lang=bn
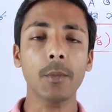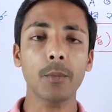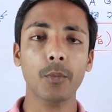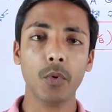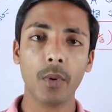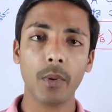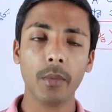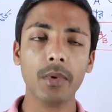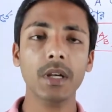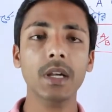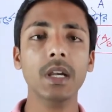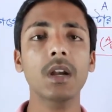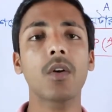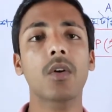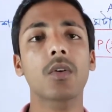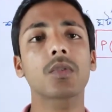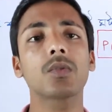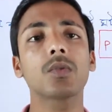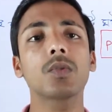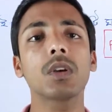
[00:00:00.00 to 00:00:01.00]
প্রবাবিলিটির
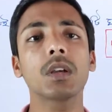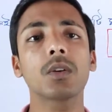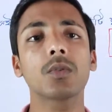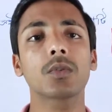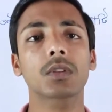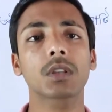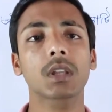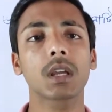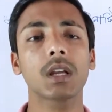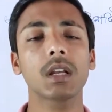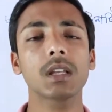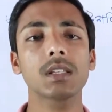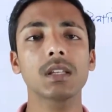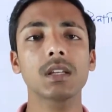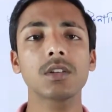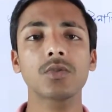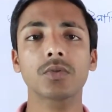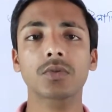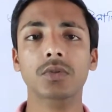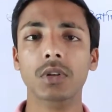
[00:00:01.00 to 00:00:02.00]
অঙ্কগুলি করতে গেলে
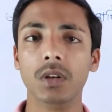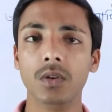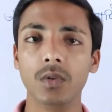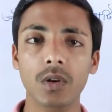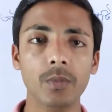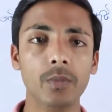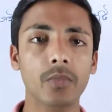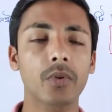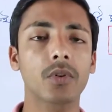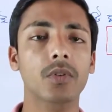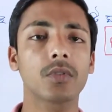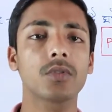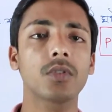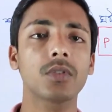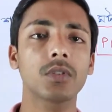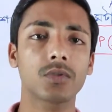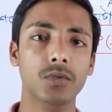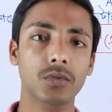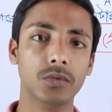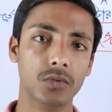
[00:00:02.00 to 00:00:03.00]
যে সূত্রগুলির প্রয়োজন
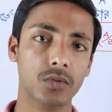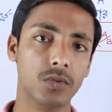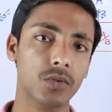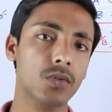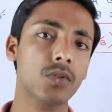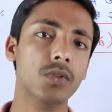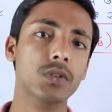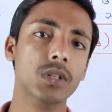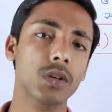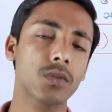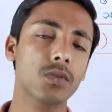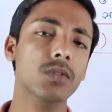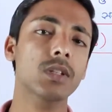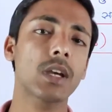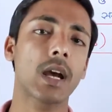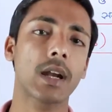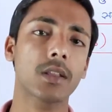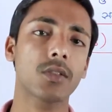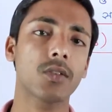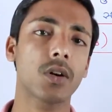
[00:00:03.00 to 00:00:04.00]
সূত্রগুলো যেগুলো
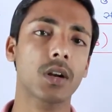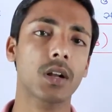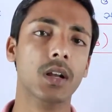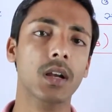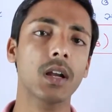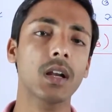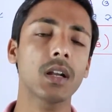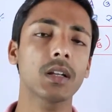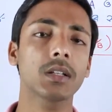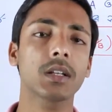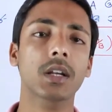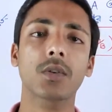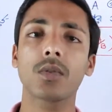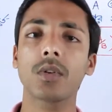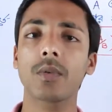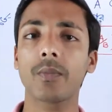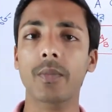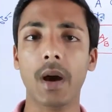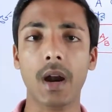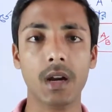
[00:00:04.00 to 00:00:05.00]
জানা দরকার
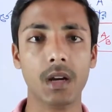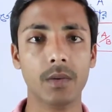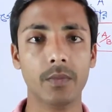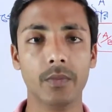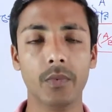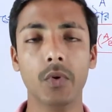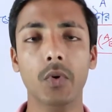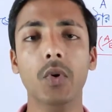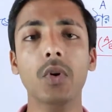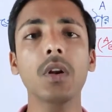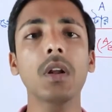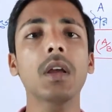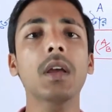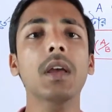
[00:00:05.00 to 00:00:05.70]
সেগুলো পার্ট ফোর